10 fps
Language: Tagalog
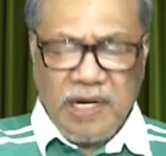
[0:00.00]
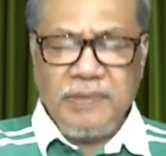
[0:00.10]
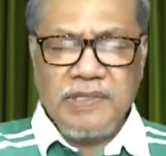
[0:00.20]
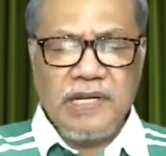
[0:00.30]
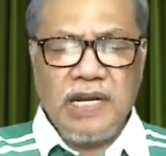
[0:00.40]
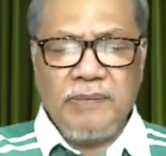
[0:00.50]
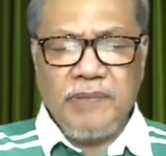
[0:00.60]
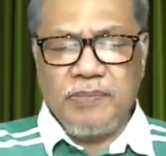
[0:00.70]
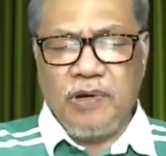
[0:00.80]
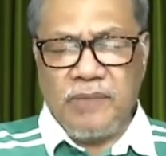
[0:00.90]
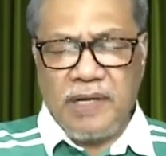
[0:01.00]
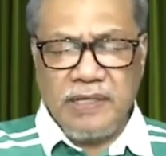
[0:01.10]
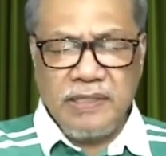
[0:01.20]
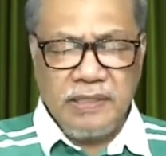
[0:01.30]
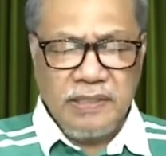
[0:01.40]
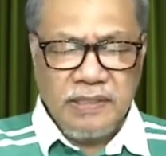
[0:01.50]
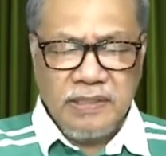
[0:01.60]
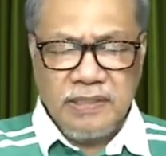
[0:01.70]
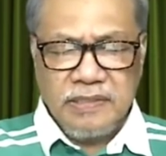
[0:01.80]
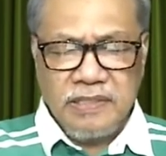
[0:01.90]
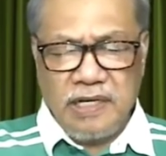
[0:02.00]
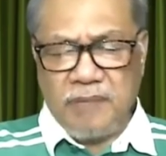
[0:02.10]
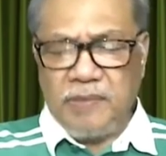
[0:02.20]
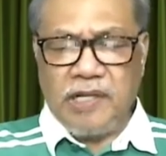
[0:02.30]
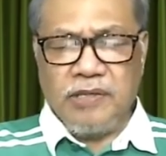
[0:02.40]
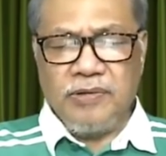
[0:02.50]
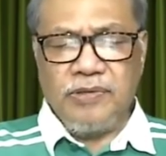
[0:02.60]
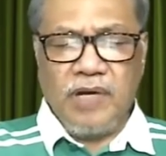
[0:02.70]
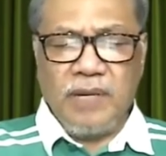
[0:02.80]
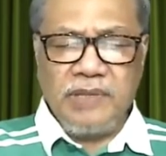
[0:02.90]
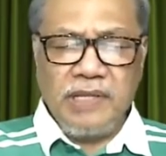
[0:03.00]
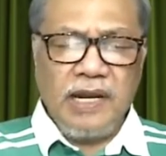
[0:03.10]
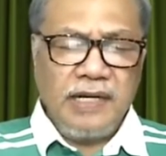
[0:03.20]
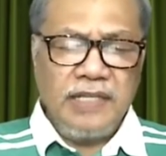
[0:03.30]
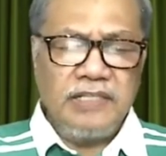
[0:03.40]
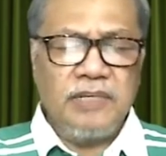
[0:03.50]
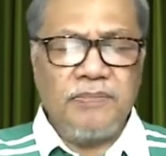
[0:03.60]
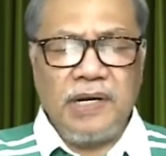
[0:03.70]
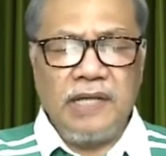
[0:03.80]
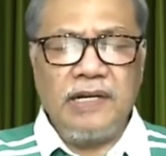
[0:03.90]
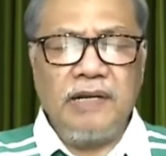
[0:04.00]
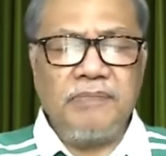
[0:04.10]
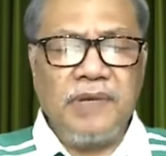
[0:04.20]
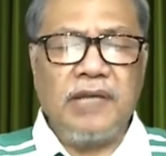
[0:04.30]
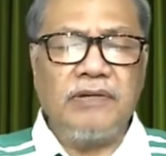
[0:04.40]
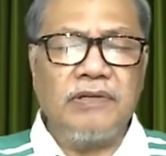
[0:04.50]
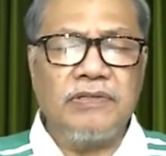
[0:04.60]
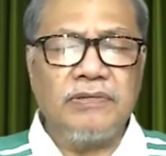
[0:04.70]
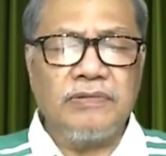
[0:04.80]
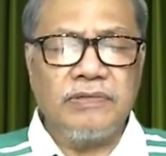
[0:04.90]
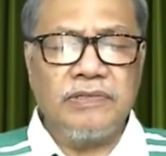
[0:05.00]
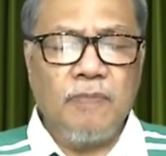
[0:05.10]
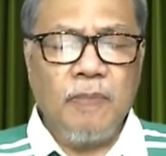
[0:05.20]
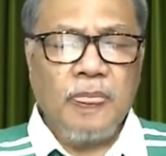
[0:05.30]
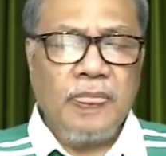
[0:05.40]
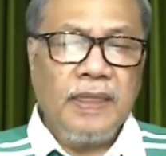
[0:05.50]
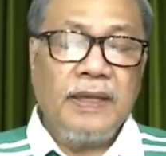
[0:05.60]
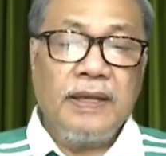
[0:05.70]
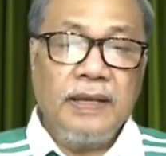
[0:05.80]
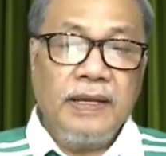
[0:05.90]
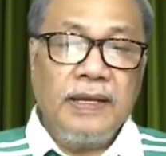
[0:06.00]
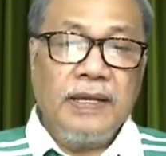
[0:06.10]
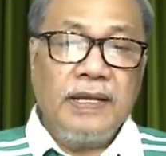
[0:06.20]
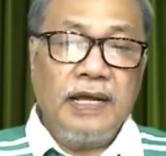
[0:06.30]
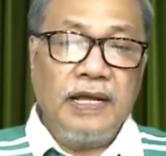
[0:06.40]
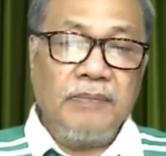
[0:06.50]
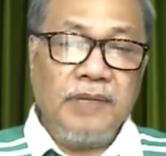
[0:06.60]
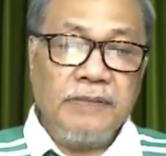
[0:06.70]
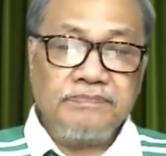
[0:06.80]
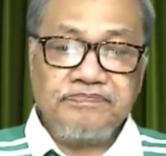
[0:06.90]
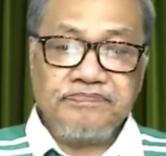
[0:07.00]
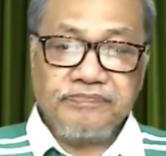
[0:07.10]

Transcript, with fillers: Maraming salamat po, Ama, sa gabing ito. Ito ang dalangin sa pangalan ng Panginoong Isus. Amen.